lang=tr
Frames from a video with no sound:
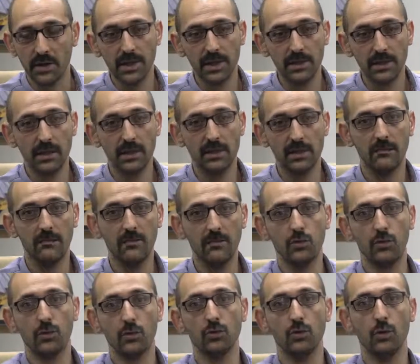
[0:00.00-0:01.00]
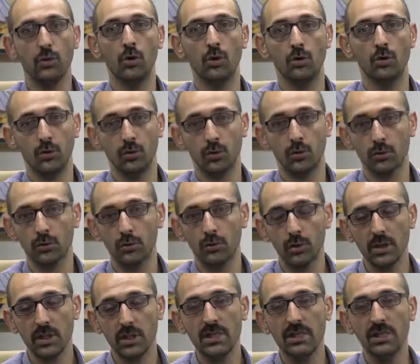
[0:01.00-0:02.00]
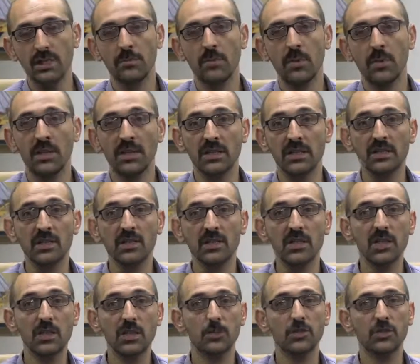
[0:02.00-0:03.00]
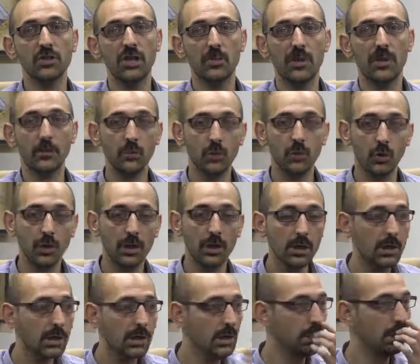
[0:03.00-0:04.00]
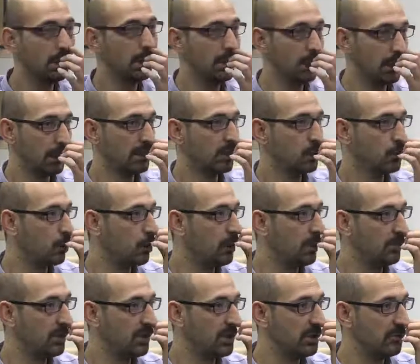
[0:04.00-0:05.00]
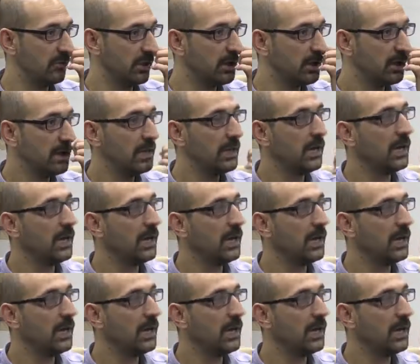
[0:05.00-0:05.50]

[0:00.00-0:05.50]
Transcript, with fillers: Yeter ki videonuz özgün olsun. İzlenmemeniz için hiçbir sebep yok. İnternette şöyle bir şey var.